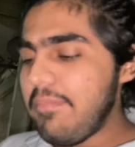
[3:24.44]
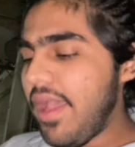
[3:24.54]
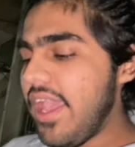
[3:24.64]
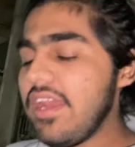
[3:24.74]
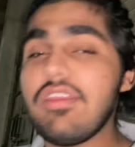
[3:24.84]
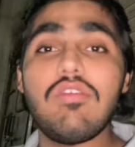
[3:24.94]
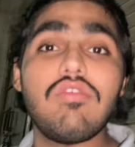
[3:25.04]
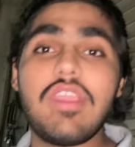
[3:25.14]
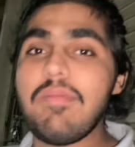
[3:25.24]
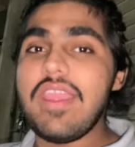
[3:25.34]
बाहर
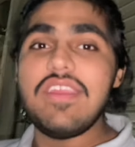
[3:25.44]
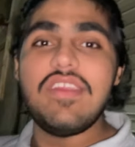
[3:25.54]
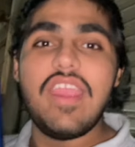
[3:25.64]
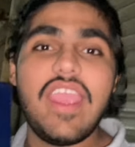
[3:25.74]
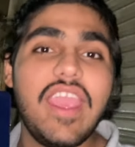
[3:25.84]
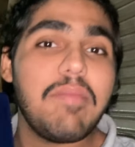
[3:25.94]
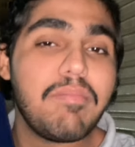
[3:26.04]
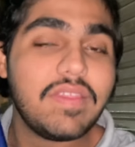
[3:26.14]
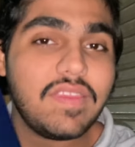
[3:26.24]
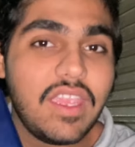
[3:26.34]
क्योंकि भाई ये है
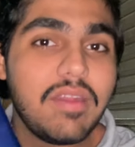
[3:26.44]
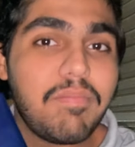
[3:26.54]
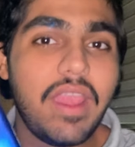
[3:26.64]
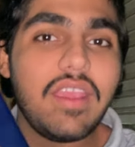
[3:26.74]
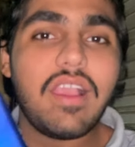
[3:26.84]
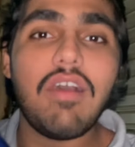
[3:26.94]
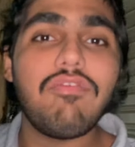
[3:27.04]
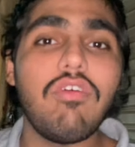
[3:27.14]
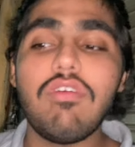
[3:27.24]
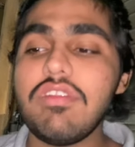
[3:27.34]
मतीन भाई का
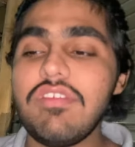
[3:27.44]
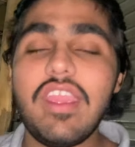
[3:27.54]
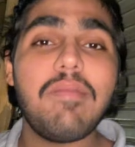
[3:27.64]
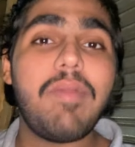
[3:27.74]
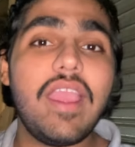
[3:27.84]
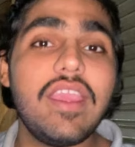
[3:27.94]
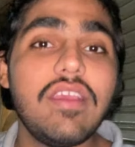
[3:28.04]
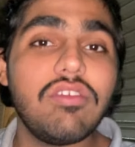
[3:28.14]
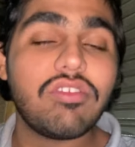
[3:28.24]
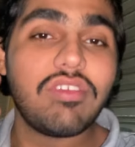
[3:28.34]
फ़ोन ये भाई
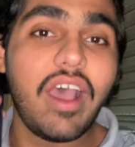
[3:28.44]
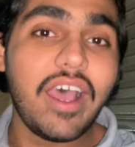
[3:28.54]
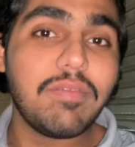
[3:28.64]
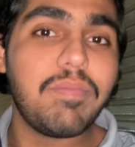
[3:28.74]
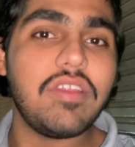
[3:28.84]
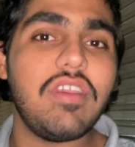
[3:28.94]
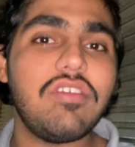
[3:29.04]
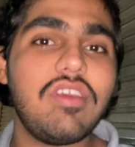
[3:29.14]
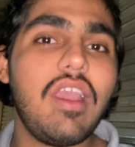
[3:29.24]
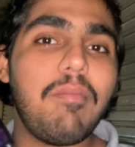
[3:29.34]
सात बजे
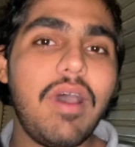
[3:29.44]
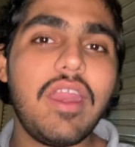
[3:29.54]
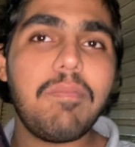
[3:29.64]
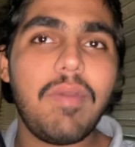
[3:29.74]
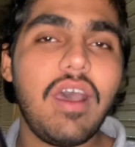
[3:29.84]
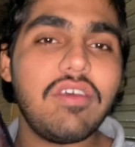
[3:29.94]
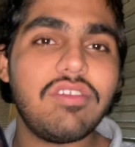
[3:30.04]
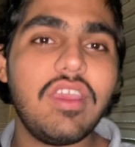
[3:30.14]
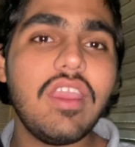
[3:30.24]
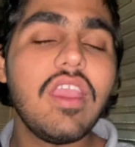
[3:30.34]
से हमारे पास
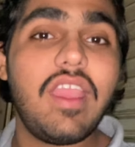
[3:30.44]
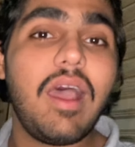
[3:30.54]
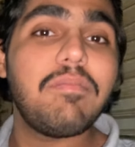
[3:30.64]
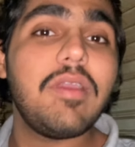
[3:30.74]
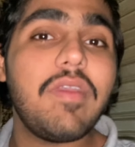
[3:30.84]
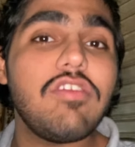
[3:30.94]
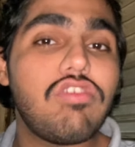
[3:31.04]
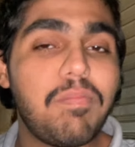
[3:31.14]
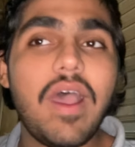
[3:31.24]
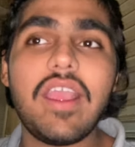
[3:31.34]
है हमने भाई
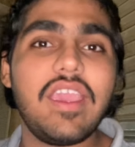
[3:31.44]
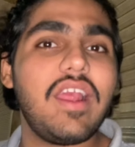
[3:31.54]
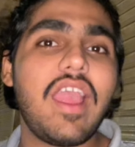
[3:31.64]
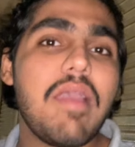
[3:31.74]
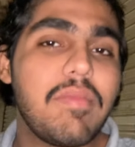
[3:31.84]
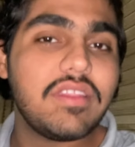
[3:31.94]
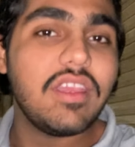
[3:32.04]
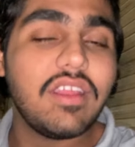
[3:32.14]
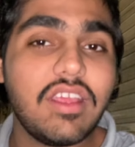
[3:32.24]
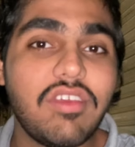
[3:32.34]
छुपा के रखा है
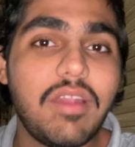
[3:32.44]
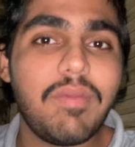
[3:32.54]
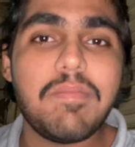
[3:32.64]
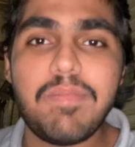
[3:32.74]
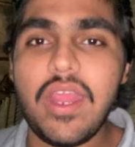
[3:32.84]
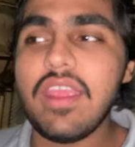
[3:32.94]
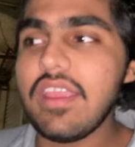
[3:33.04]
मतीन के साथ भाई प्रैंक